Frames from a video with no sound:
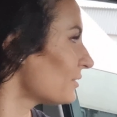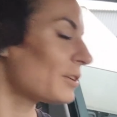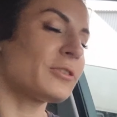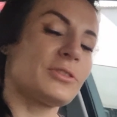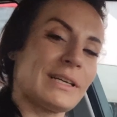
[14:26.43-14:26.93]
do
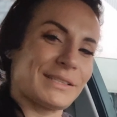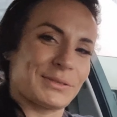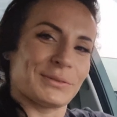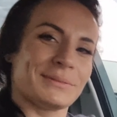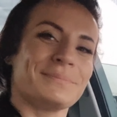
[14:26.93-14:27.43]
tego
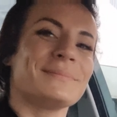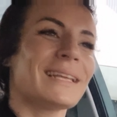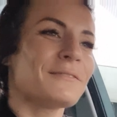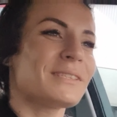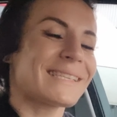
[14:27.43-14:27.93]
czasu.
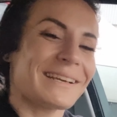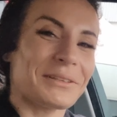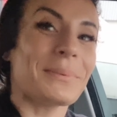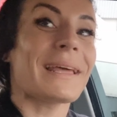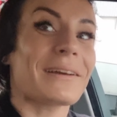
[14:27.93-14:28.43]
Wszystkiego
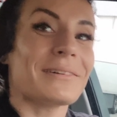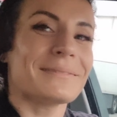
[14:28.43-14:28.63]
dobrego!